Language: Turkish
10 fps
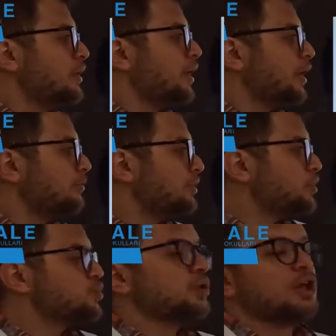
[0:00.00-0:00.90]
E,
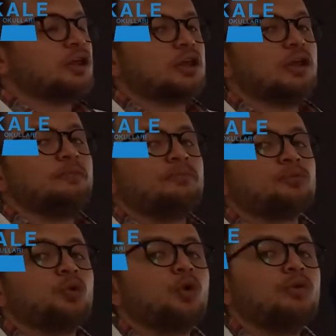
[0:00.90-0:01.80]
birinci ülkedeki
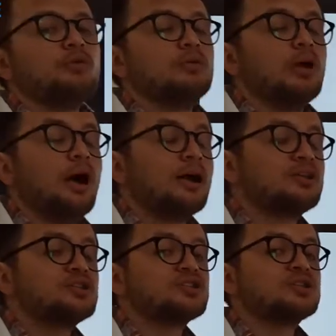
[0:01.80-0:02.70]
doğu
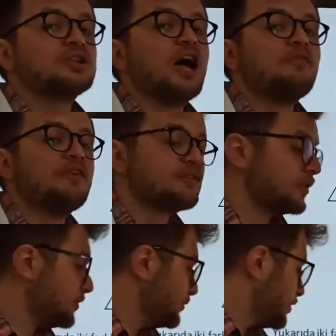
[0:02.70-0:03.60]
artış hızı daha
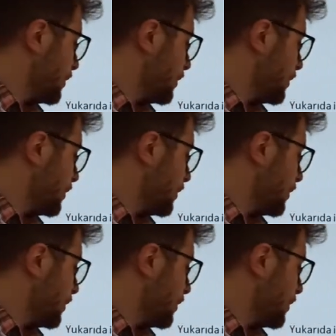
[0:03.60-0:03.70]
fazladır.